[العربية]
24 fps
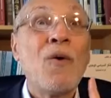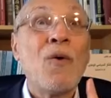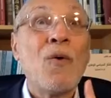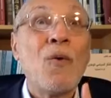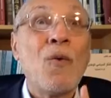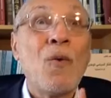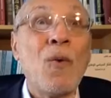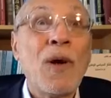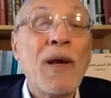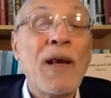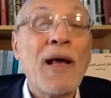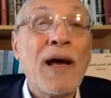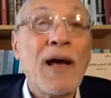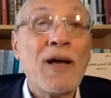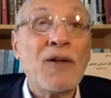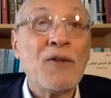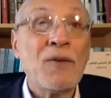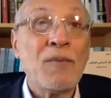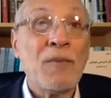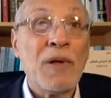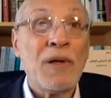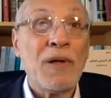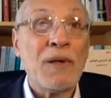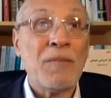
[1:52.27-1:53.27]
ولا
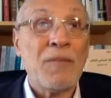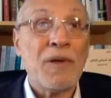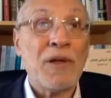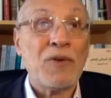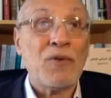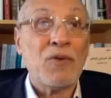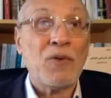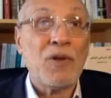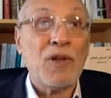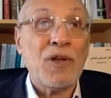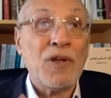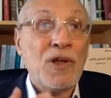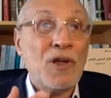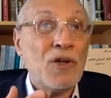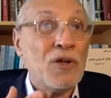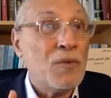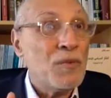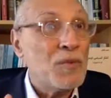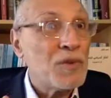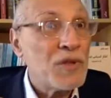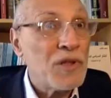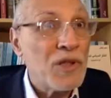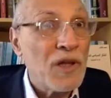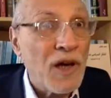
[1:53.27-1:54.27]
عندهم علم لدني عندهم
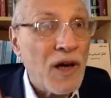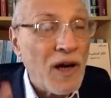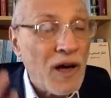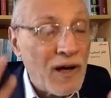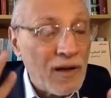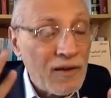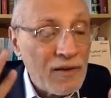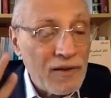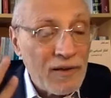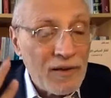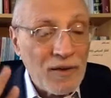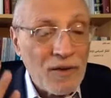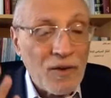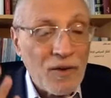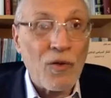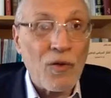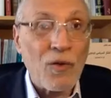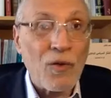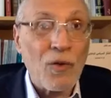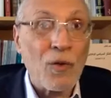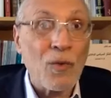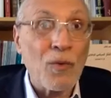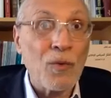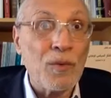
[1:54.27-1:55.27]
اجتهاد
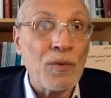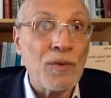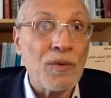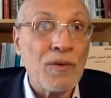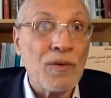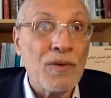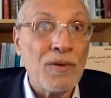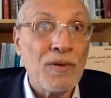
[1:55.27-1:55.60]
ينظرون